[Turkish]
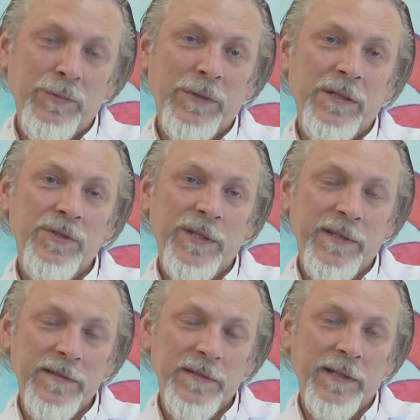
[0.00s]
Bunlar
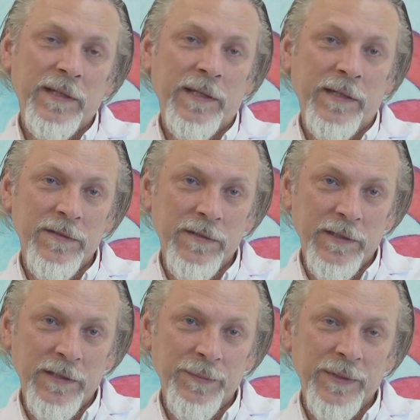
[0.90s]
içerisinde neler
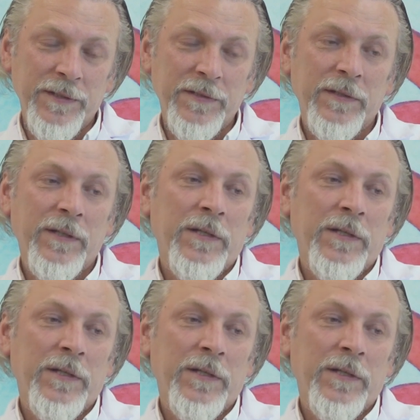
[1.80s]
sayılabilir?